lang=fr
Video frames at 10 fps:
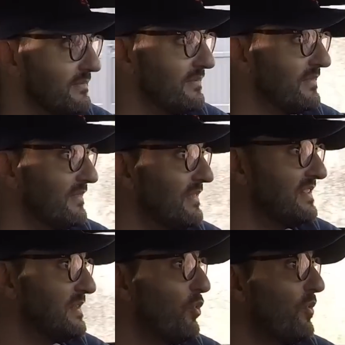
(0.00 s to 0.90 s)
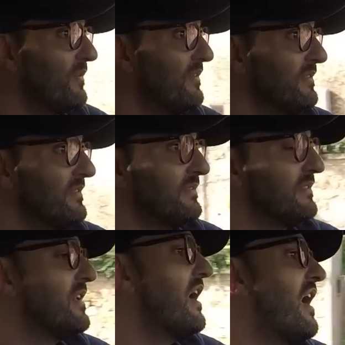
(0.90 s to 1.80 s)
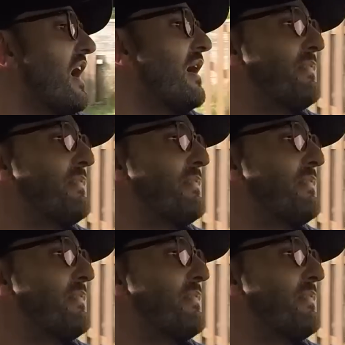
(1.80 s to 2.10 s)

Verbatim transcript: ça. tout mon plaisir est là. Ah,